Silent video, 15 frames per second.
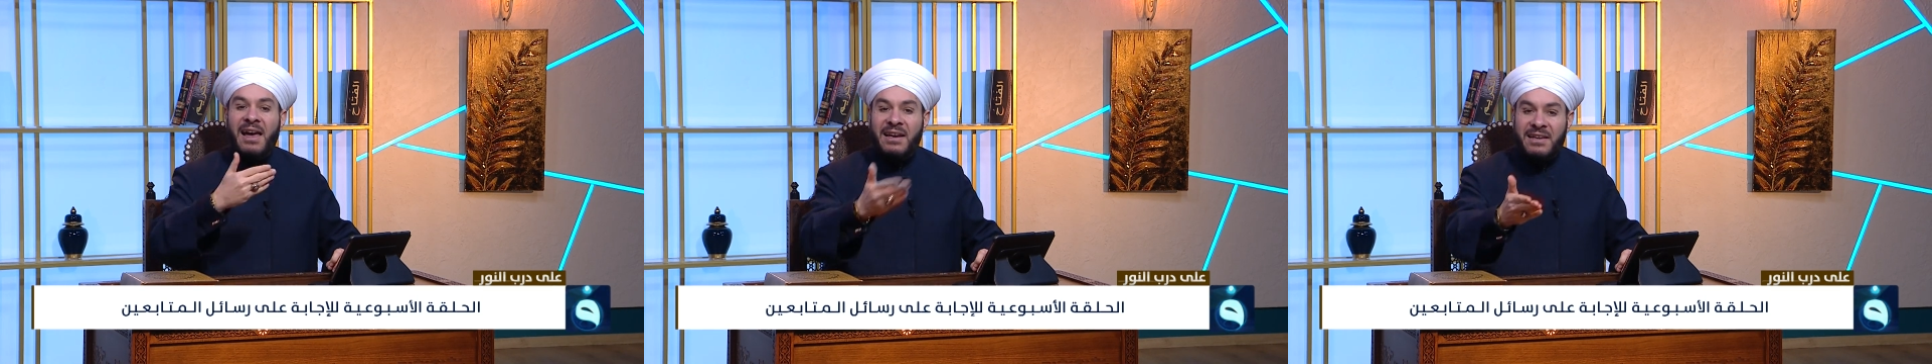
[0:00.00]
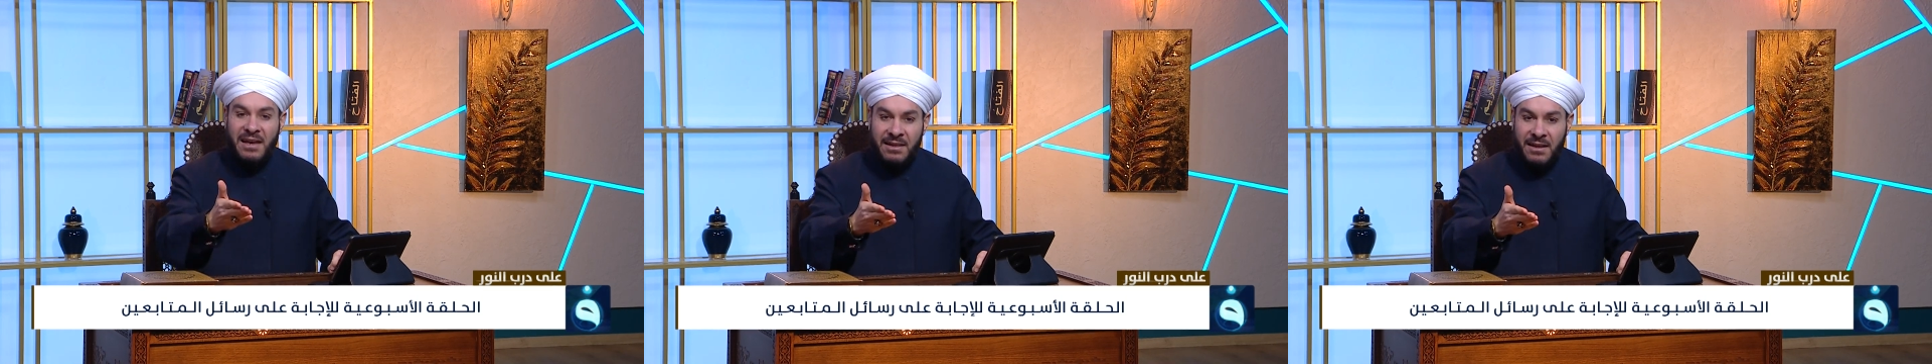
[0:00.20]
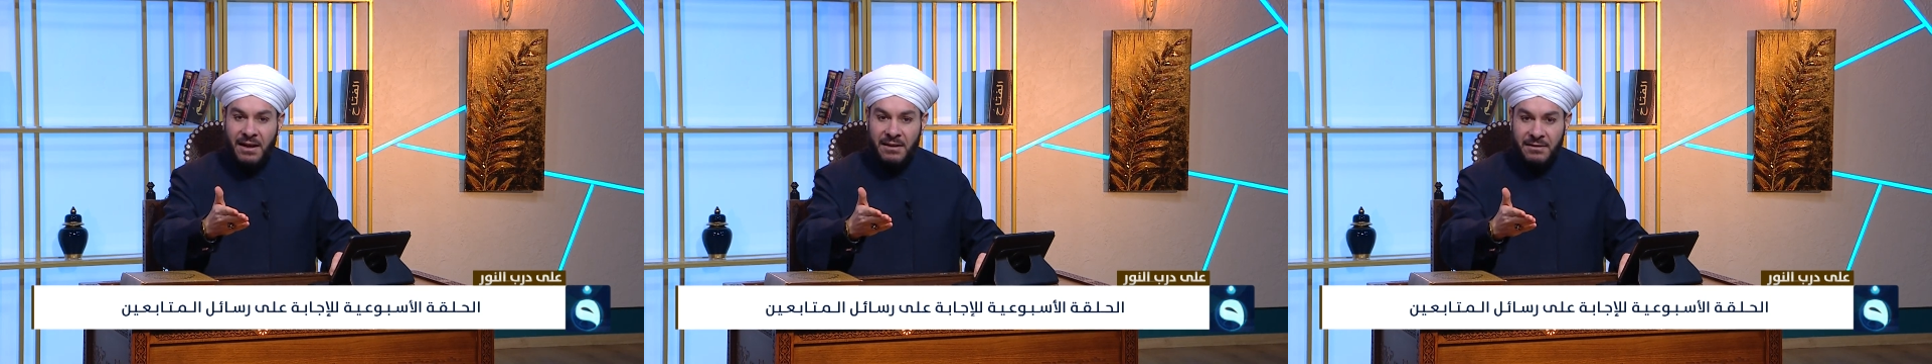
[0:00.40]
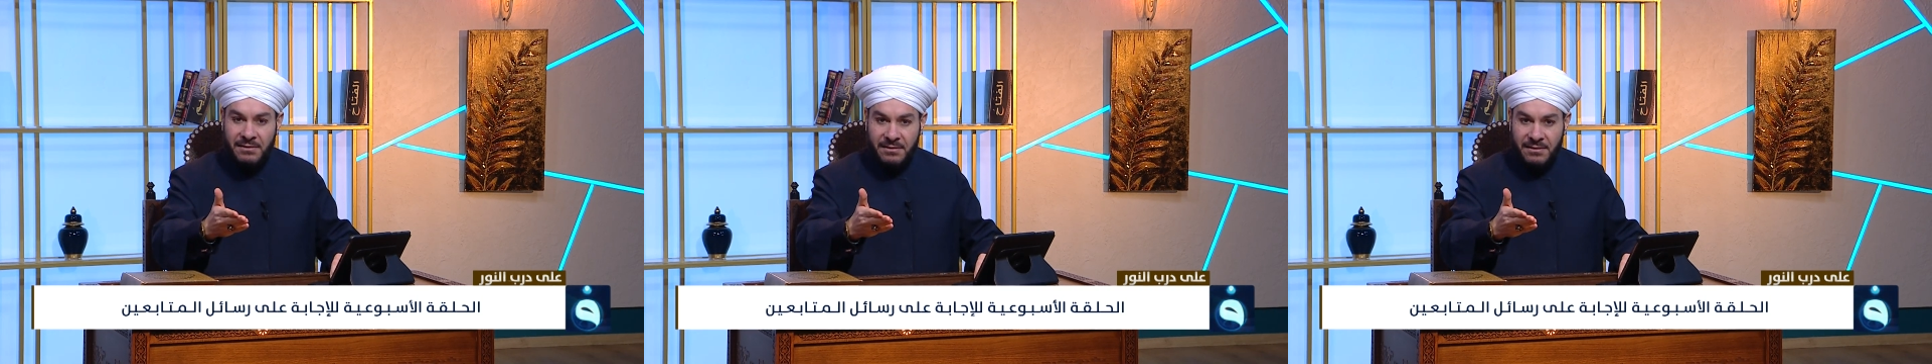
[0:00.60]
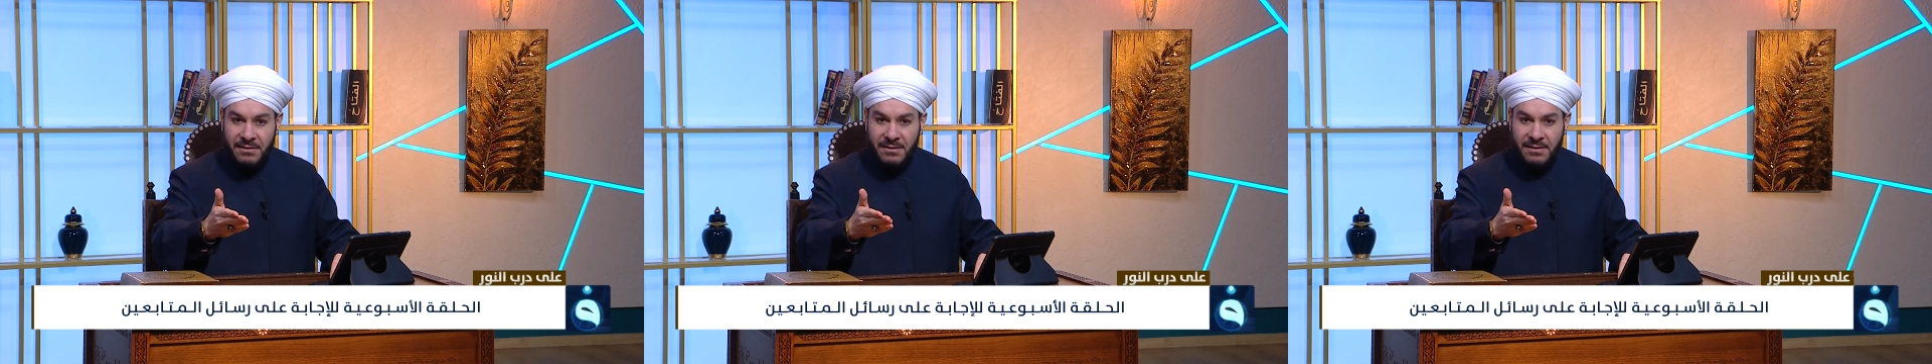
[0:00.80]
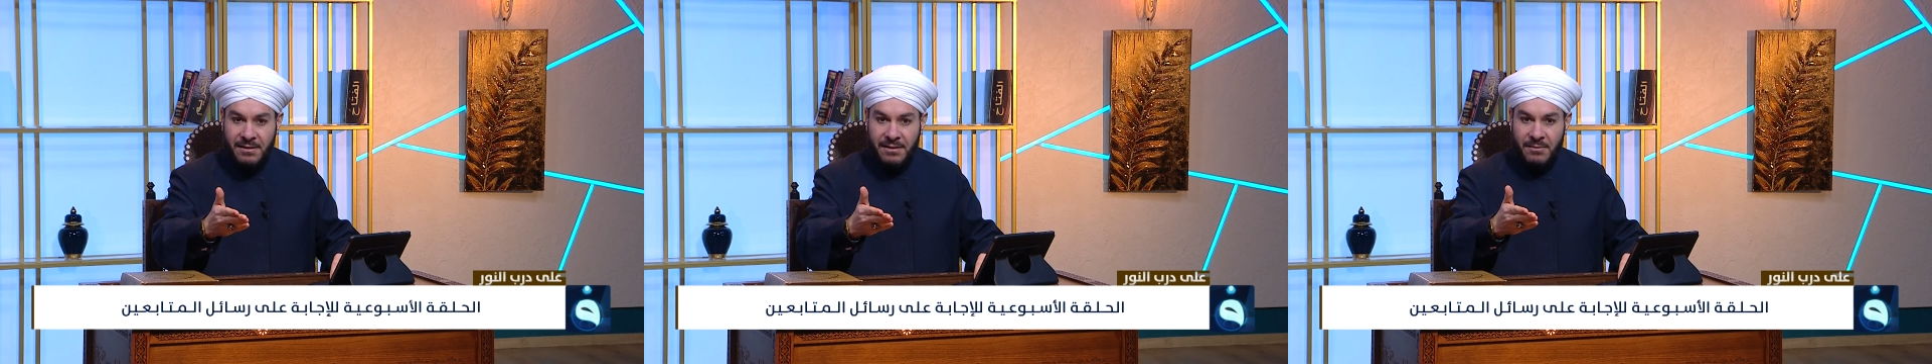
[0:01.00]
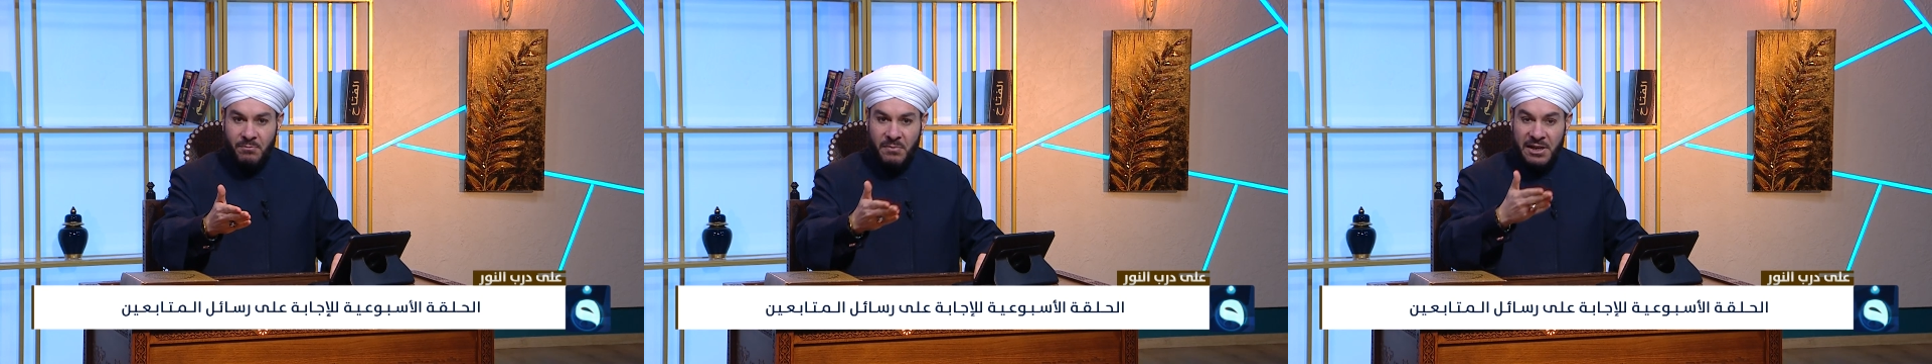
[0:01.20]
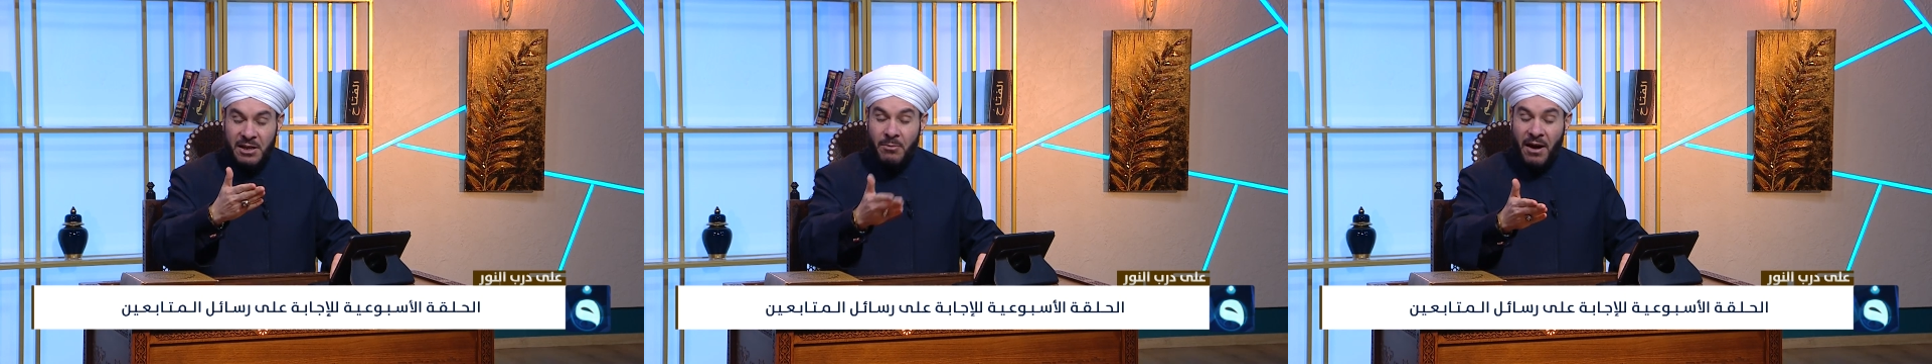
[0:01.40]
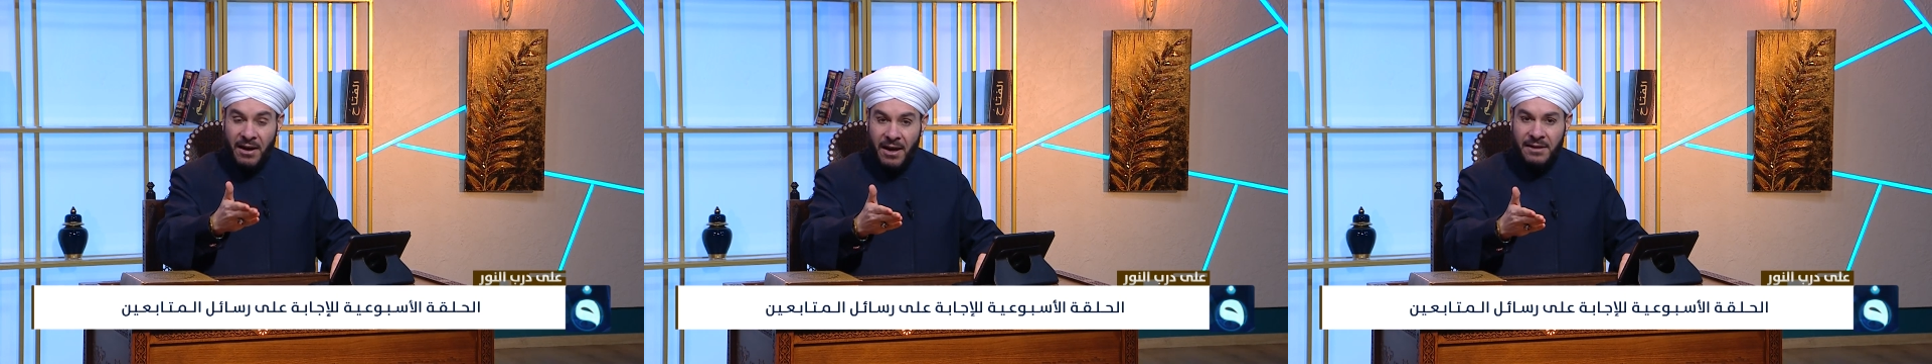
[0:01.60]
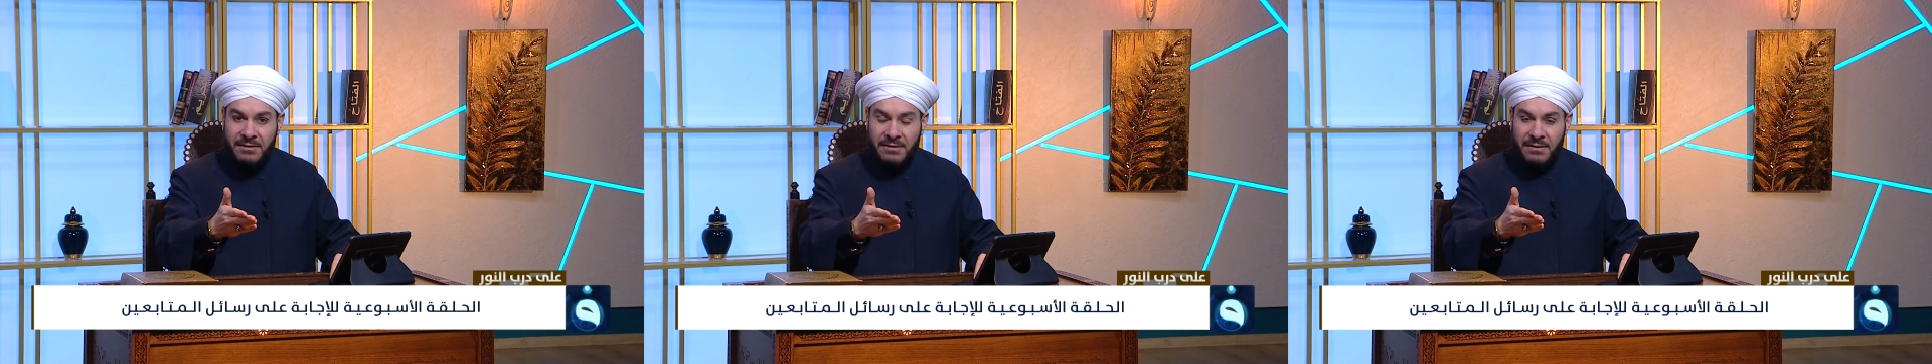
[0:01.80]
الكذا
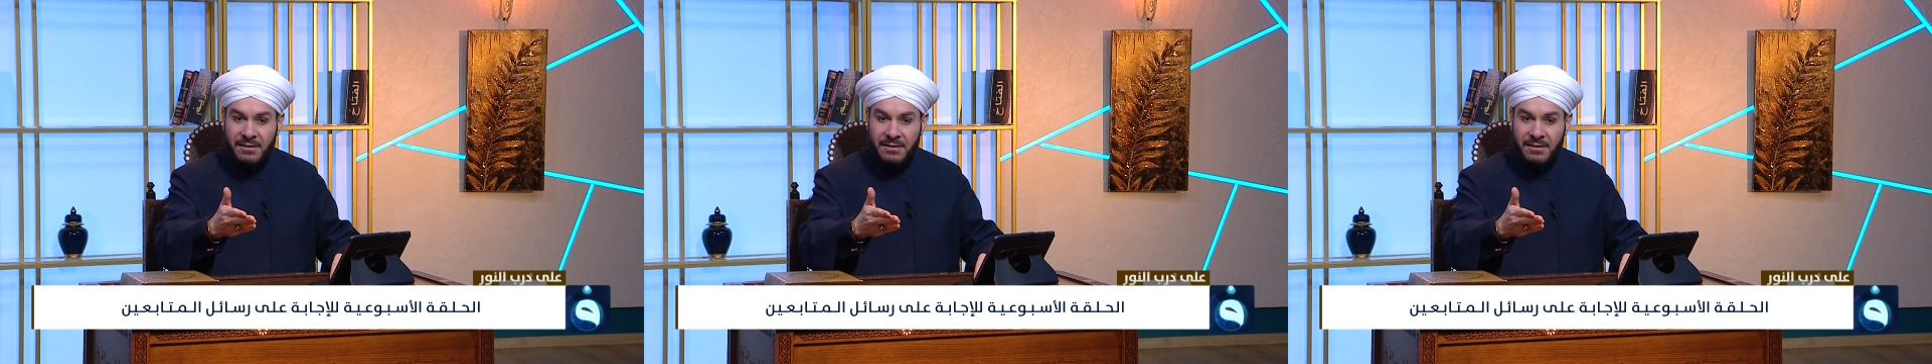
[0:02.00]
بالعبارات